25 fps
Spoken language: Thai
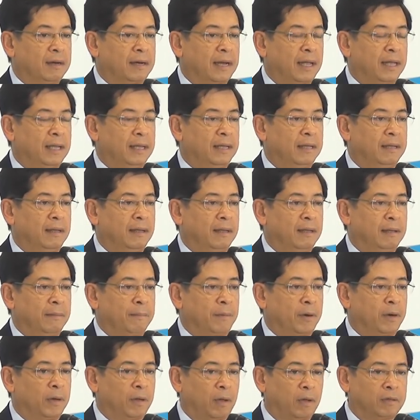ใน
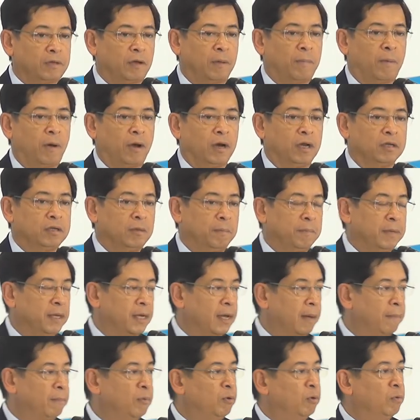ปตทสพ เราจะมี
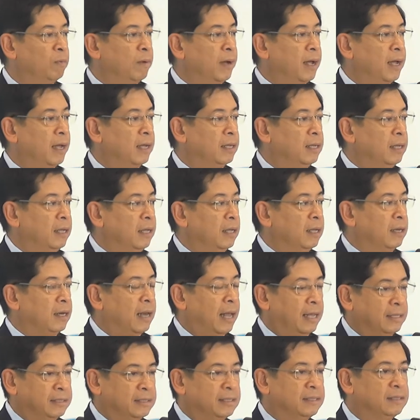คำพูดว่า
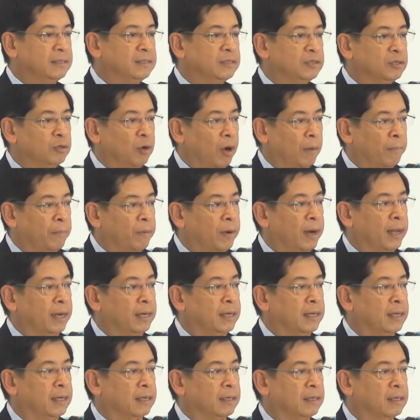license to
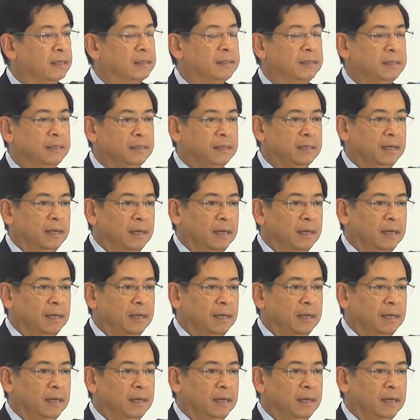operate เนี่ยก็คือ